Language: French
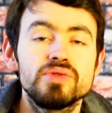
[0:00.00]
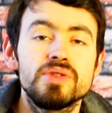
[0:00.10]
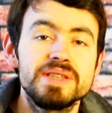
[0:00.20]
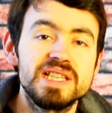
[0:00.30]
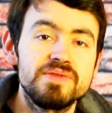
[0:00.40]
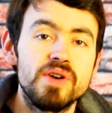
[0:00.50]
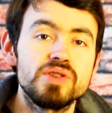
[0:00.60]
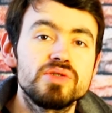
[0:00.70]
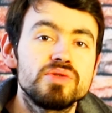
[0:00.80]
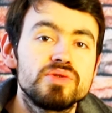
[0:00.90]
de
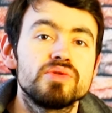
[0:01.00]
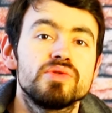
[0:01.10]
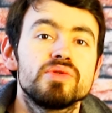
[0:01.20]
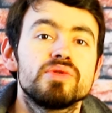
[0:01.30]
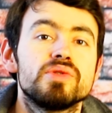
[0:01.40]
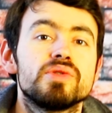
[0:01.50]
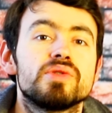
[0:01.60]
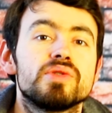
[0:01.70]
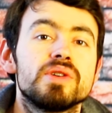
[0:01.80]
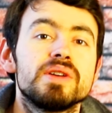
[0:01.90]
Nixforge, le studio
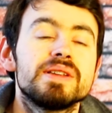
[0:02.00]
de,